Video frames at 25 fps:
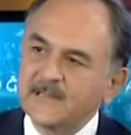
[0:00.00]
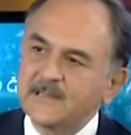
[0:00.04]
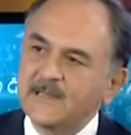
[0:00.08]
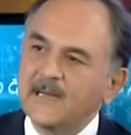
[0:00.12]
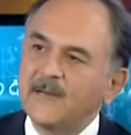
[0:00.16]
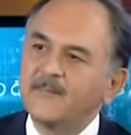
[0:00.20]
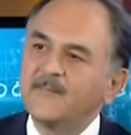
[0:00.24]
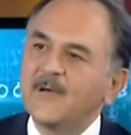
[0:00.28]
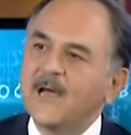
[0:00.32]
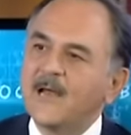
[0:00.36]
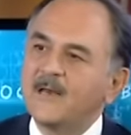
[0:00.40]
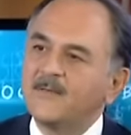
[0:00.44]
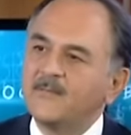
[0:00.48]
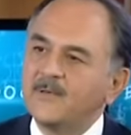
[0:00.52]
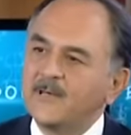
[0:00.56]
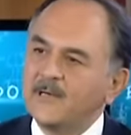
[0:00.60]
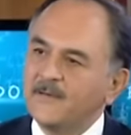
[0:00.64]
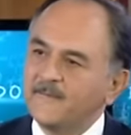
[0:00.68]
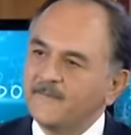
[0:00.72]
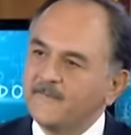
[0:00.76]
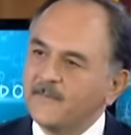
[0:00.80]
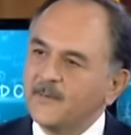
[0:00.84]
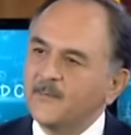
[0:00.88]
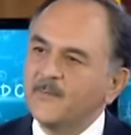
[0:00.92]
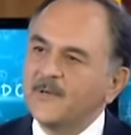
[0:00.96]
temel
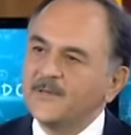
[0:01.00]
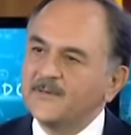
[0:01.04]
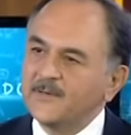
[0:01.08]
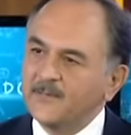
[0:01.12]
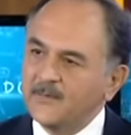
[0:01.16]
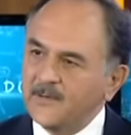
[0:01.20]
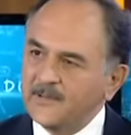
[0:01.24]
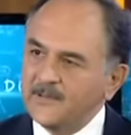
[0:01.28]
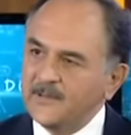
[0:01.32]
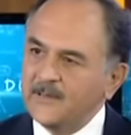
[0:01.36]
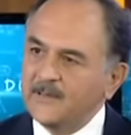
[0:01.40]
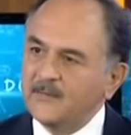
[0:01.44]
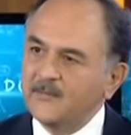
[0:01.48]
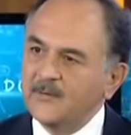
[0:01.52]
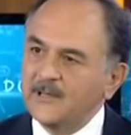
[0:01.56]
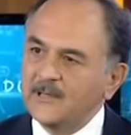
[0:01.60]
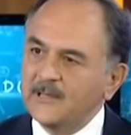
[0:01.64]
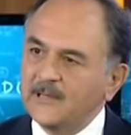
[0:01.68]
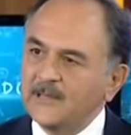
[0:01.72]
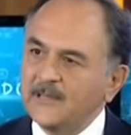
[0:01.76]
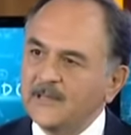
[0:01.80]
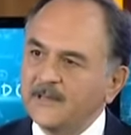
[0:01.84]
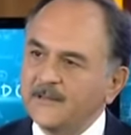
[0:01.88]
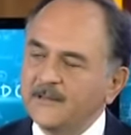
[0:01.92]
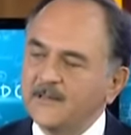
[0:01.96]
bilim, evet. matematik
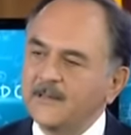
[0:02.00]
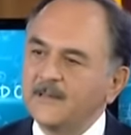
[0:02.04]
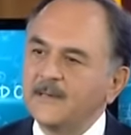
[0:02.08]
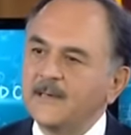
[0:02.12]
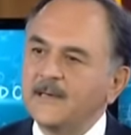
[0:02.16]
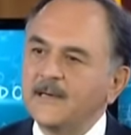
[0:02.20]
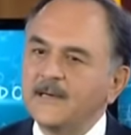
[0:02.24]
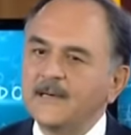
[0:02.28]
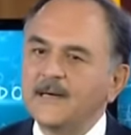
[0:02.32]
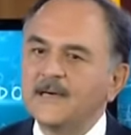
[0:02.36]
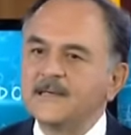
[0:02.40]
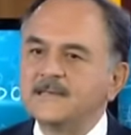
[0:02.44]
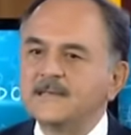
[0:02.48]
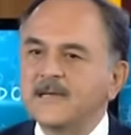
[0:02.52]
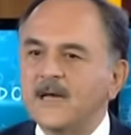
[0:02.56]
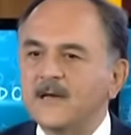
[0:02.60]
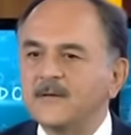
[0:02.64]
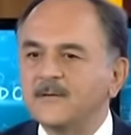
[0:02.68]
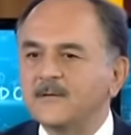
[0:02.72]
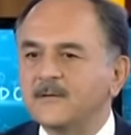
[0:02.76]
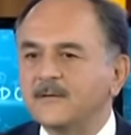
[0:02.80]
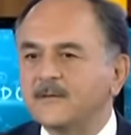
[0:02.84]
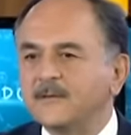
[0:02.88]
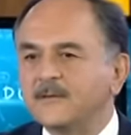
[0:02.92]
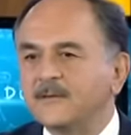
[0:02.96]
bilgileri
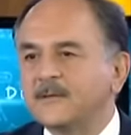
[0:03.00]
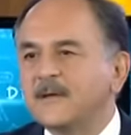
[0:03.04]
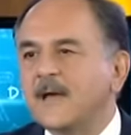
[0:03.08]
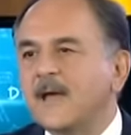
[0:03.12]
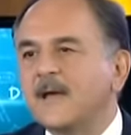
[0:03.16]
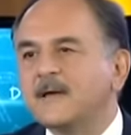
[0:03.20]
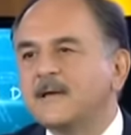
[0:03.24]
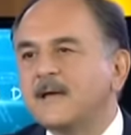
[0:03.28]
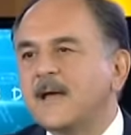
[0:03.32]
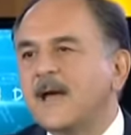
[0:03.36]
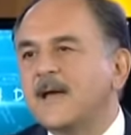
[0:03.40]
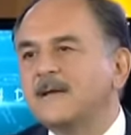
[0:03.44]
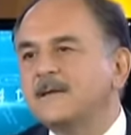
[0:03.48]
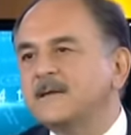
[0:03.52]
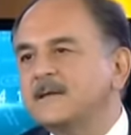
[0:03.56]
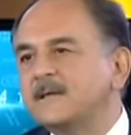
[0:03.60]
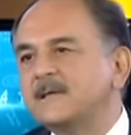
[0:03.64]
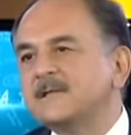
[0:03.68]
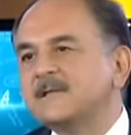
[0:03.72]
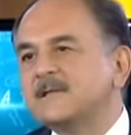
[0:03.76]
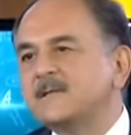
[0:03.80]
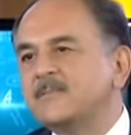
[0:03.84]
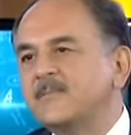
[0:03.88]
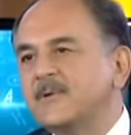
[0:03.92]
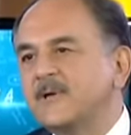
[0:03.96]
kazandırılırken kendi
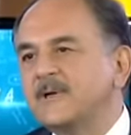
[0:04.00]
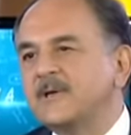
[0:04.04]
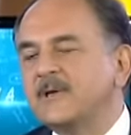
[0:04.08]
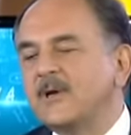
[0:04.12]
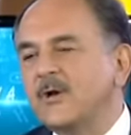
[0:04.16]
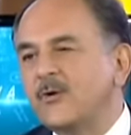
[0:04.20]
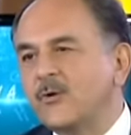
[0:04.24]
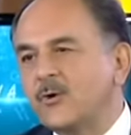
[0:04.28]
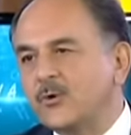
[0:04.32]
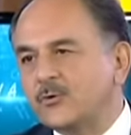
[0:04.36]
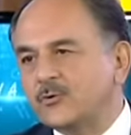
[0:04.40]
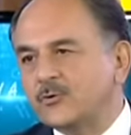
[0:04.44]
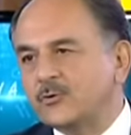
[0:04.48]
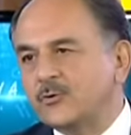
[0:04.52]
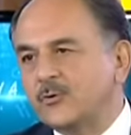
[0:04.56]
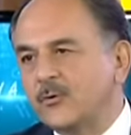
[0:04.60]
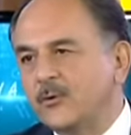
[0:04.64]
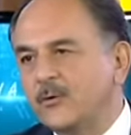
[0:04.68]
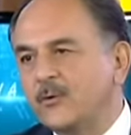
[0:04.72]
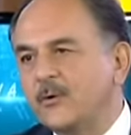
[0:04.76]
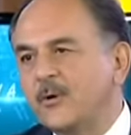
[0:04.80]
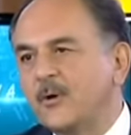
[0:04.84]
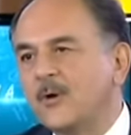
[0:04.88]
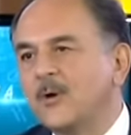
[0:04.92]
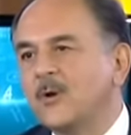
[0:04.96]
disiplinine özgü
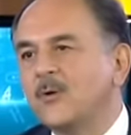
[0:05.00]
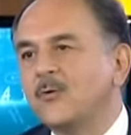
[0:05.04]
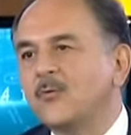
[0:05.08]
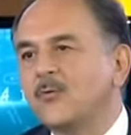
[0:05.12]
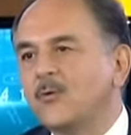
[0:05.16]
hı